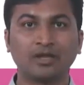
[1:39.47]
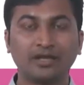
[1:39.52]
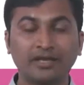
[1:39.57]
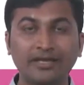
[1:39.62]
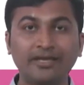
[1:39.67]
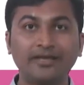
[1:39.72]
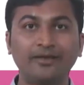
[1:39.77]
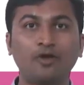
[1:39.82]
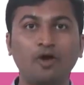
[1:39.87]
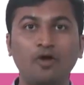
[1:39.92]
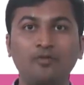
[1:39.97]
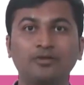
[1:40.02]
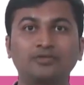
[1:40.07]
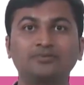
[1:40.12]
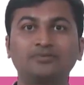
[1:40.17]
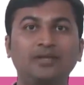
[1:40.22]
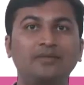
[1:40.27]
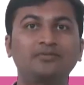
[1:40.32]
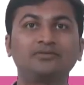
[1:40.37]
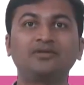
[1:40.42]
ई कॉमर्स
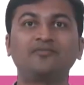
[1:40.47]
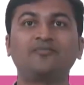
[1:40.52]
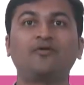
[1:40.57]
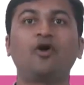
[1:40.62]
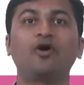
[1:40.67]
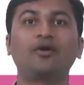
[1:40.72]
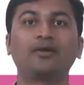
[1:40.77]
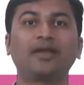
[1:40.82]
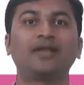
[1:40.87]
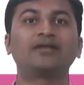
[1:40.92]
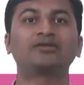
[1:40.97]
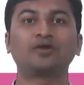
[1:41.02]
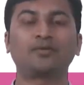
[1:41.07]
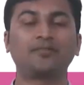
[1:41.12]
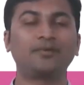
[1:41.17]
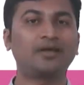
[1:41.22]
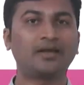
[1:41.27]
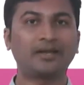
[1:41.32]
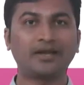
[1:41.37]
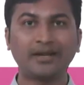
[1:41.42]
मतलब सिर्फ ऑनलाइन
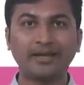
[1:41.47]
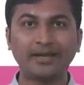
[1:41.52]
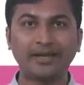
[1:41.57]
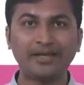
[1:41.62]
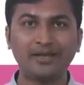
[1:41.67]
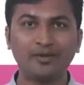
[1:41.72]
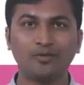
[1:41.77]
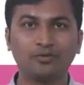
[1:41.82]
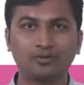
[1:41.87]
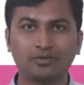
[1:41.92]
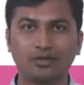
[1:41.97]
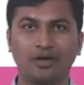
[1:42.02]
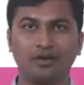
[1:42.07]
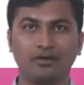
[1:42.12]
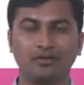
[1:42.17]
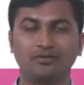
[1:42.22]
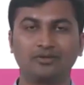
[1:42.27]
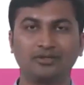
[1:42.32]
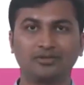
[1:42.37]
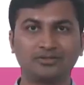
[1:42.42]
शॉपिंग करना नहीं होता
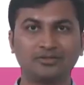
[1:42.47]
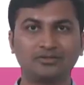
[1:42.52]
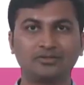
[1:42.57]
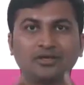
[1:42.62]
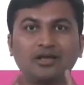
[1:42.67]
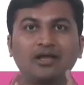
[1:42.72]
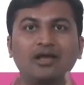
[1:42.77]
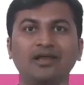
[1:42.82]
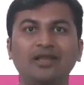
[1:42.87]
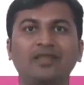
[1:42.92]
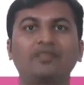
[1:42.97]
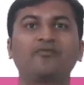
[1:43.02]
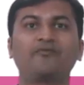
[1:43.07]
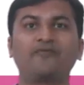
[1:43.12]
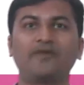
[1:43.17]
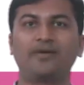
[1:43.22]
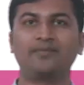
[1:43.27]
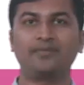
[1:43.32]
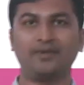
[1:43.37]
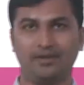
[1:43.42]
दिस इज द गलत
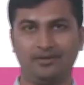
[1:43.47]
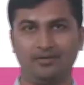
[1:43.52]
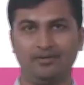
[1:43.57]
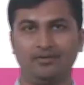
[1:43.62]
फैमी